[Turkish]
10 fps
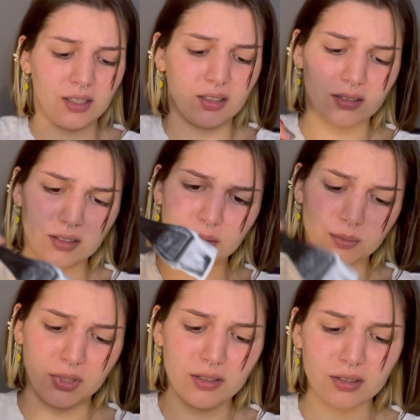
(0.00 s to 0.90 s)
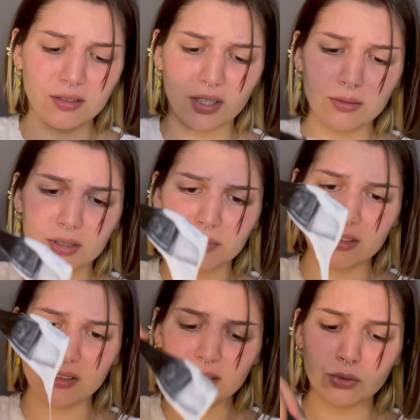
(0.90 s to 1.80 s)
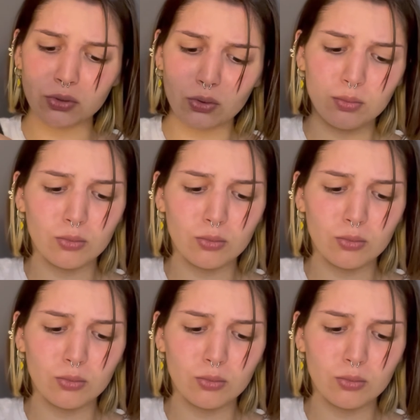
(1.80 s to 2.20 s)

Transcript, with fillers: Tanrım nereden sevdim nereden düştüm